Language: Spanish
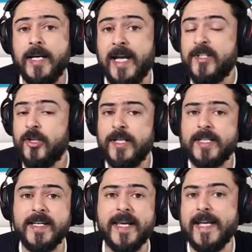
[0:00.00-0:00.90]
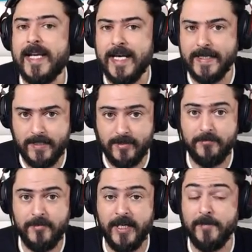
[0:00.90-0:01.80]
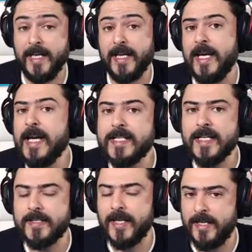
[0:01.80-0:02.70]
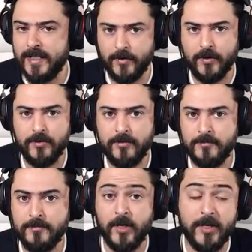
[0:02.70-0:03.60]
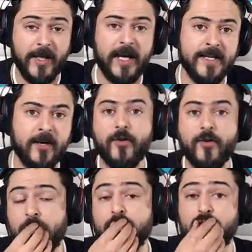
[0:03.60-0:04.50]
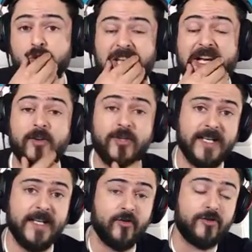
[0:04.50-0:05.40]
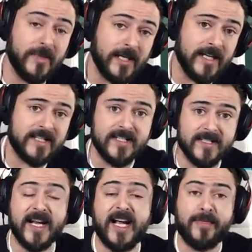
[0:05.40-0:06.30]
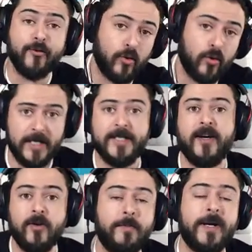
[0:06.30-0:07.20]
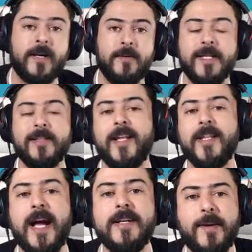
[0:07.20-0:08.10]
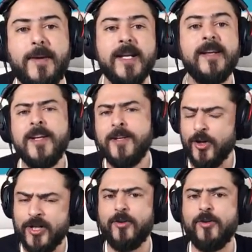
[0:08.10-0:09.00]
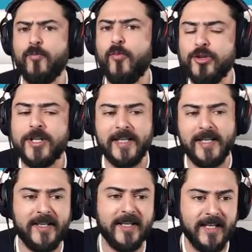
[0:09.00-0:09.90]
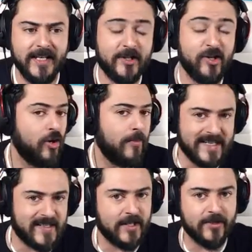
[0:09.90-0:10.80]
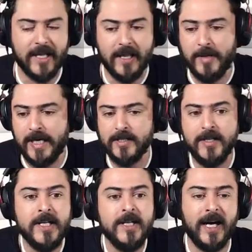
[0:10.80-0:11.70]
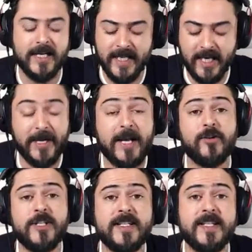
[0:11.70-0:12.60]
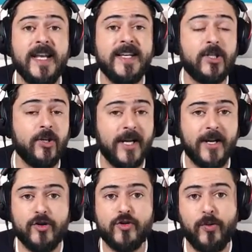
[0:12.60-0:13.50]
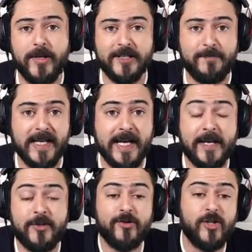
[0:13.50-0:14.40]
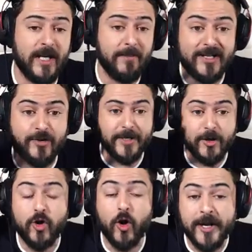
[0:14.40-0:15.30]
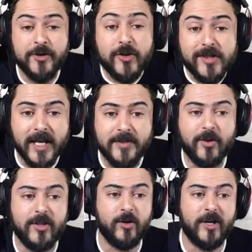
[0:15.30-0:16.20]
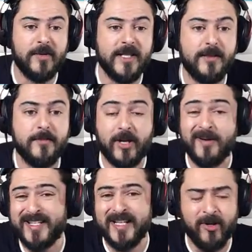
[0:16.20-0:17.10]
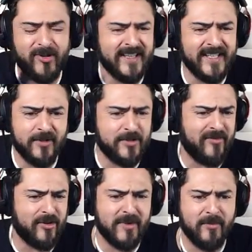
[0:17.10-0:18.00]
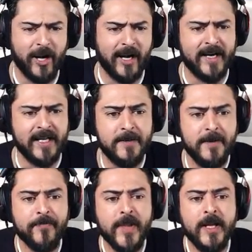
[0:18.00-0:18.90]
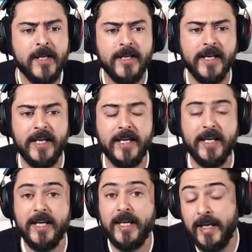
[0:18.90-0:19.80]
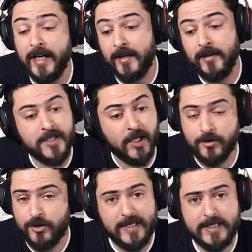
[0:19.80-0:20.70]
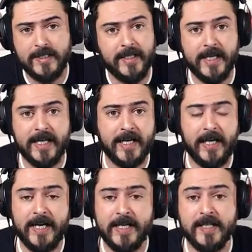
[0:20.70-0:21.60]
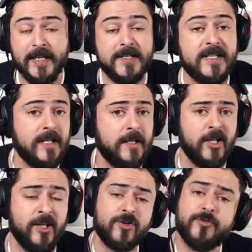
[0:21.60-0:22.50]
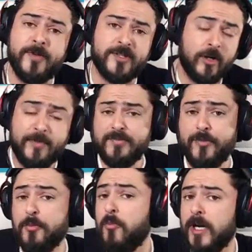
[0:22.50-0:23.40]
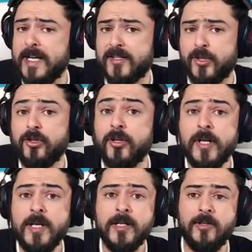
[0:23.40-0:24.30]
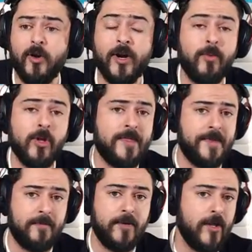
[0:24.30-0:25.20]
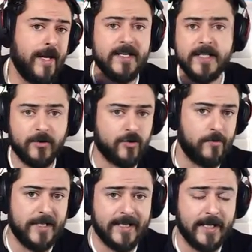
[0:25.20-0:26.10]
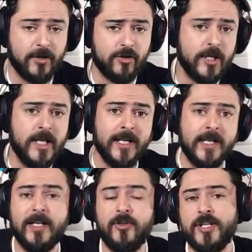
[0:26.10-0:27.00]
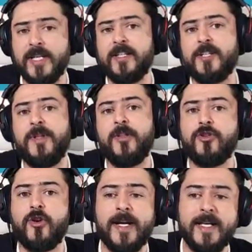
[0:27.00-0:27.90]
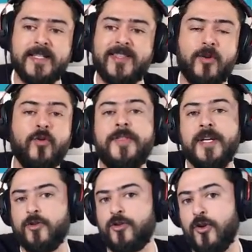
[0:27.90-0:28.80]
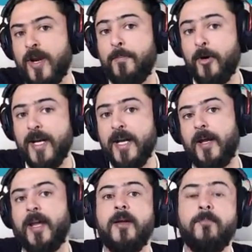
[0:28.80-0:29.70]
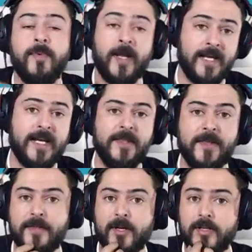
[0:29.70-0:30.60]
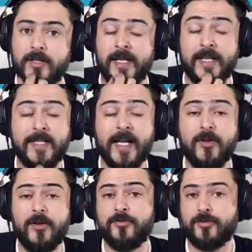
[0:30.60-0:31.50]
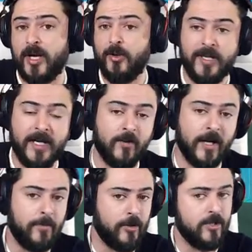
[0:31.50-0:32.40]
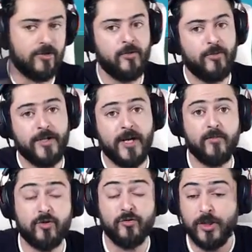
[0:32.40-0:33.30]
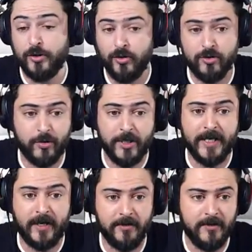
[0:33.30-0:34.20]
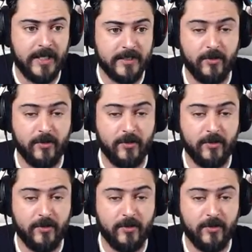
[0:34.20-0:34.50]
La historia es en inglés Y mi inglés es de gallego Bueno, de gallego, no quiero insultar a los gallegos Mi inglés es de cazurro gallego, para que me entendáis, ¿vale? No tengo mucha idea de inglés, lo básico nada más Así que habrá cosas en la historia que no os pueda explicar Yo os diré o menos lo que yo entiendo de lo que me dicen Porque además habla una tía de una forma muy rara y, chicos, os vais a tener que arreglar así si, lo veis muy molesto Lo que puedo hacer, me lo dejáis en los comentarios Y en los siguientes vídeos lo que haré es traduciros lo que pone en, la edición Editándolo, os traduciré lo que pone y os lo pondré como subtítulos por ahí arriba, ¿vale?